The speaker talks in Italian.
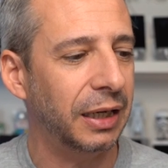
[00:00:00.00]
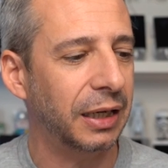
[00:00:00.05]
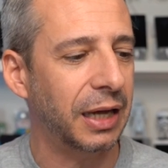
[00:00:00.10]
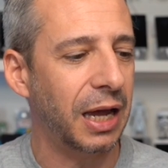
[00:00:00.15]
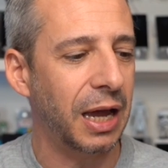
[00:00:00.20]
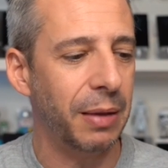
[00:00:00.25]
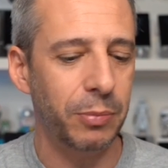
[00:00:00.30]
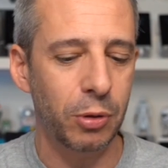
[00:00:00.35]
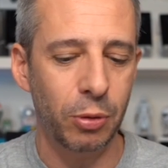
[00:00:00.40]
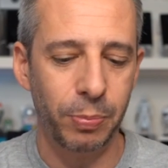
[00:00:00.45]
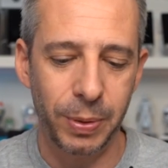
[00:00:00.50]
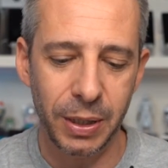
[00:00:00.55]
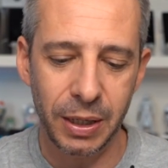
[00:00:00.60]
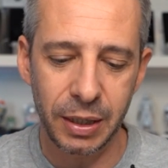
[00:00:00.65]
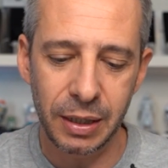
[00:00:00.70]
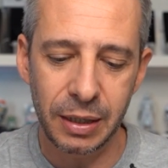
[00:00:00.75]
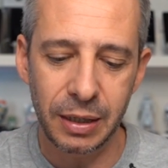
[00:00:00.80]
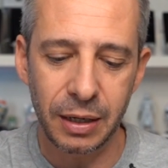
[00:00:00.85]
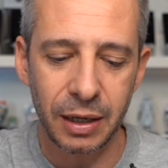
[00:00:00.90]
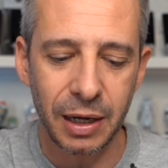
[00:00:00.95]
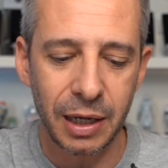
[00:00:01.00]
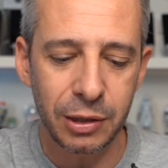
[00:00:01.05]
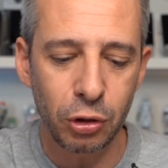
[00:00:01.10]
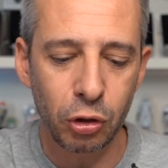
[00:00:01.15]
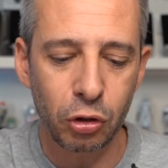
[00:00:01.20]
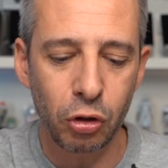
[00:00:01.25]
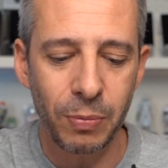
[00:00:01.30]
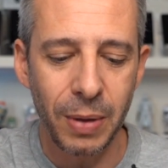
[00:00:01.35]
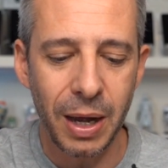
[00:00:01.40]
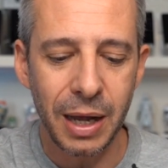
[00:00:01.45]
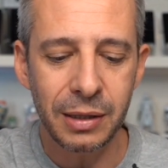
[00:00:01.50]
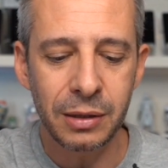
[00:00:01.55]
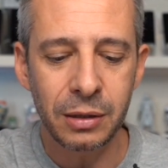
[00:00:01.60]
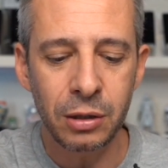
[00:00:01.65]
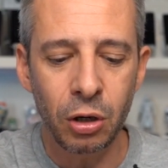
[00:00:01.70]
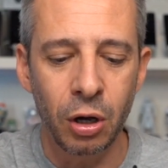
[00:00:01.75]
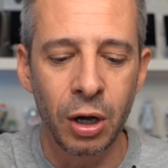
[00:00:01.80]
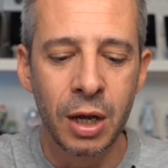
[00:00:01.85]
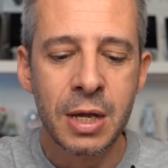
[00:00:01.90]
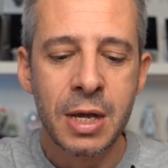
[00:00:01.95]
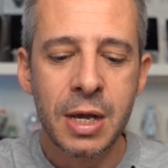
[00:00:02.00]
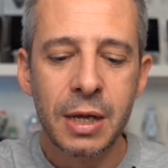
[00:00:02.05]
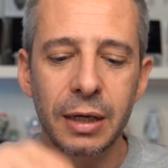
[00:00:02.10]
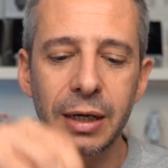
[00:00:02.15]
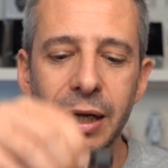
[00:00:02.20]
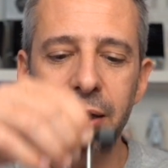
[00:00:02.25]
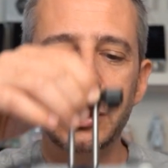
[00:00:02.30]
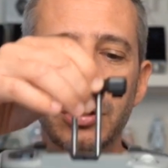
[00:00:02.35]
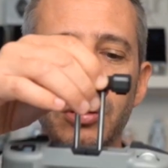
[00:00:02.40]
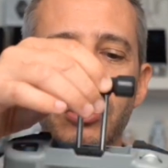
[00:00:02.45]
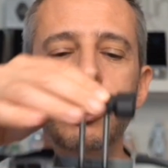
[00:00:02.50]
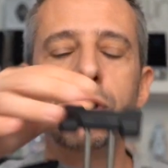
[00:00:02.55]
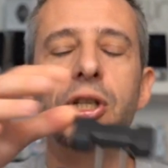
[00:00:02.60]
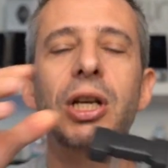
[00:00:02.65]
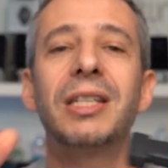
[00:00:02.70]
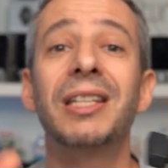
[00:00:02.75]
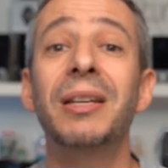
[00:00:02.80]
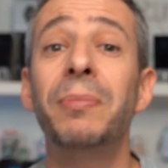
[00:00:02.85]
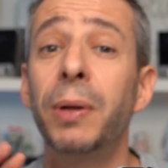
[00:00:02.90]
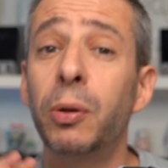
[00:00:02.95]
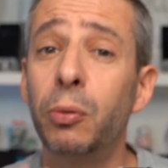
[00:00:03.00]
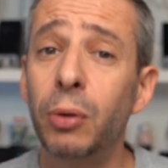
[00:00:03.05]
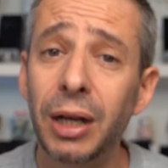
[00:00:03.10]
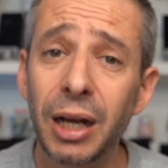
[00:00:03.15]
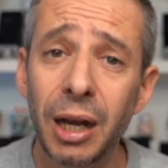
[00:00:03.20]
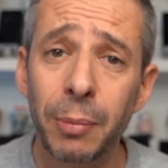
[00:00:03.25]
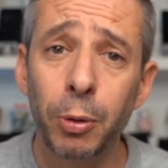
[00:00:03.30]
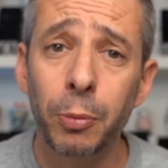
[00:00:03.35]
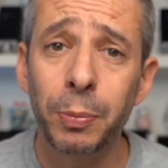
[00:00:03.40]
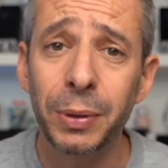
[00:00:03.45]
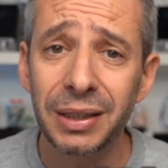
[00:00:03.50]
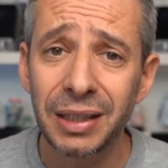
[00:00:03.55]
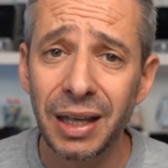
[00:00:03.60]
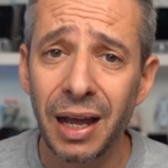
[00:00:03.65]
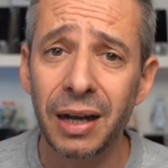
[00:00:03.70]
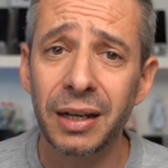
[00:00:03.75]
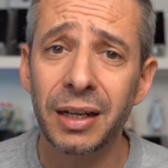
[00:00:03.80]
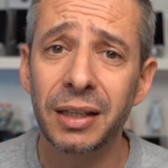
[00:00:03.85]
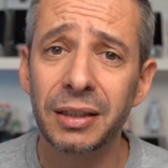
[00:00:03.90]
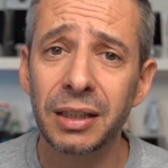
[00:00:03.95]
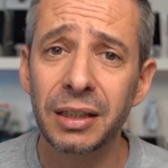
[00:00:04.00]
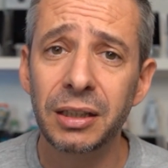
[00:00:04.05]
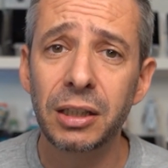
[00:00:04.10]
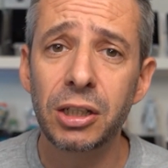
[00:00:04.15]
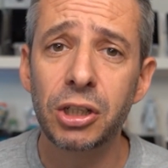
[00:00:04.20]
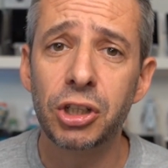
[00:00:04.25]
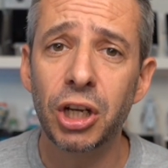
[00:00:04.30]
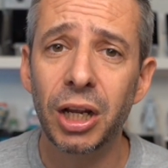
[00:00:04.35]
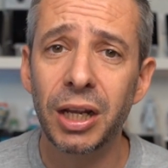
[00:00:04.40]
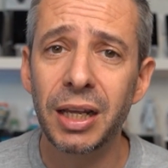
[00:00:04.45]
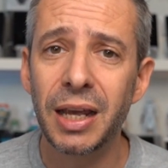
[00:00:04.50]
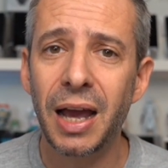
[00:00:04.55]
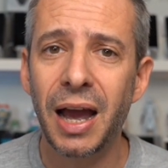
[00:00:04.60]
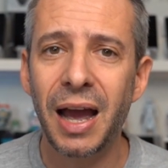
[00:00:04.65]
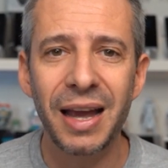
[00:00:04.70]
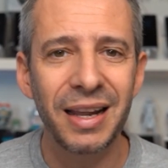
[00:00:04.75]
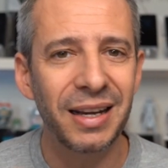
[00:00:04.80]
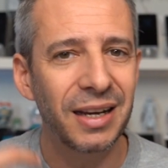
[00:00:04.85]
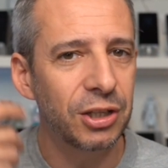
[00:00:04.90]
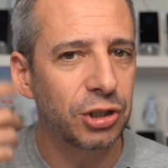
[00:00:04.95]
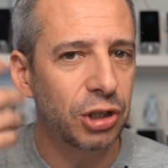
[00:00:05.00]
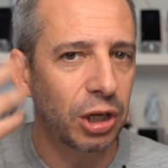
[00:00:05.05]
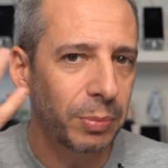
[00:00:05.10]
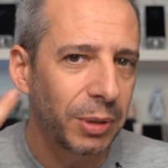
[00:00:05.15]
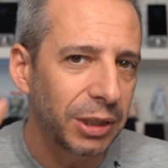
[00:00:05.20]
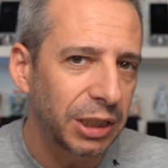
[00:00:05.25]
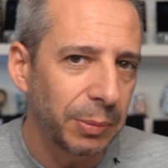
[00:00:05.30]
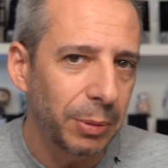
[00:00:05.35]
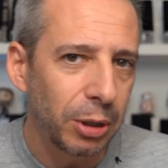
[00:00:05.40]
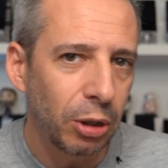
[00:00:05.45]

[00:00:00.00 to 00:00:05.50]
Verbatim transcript: ricambio per il radiocomando. La tecnologia è sempre quella proprietaria di DJI, leggermente